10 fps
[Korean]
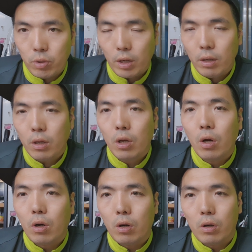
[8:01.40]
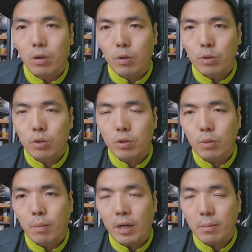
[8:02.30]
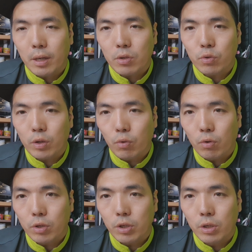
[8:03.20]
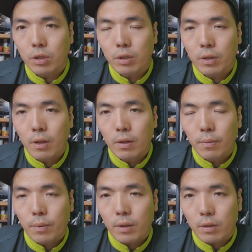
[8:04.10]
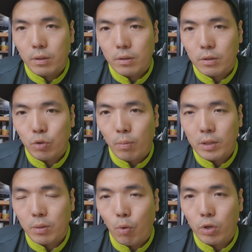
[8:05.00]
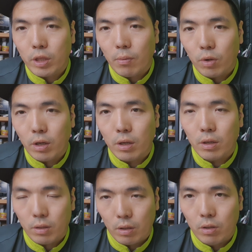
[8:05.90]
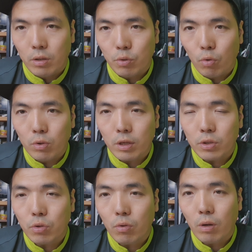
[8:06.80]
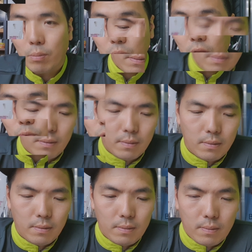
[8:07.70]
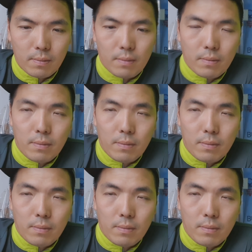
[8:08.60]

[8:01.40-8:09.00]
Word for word: 다 어, 많은 마리수의 농어를 손맛을 보기 때문에 어, 농어 낚시도 한번 해보시는 게 좋습니다.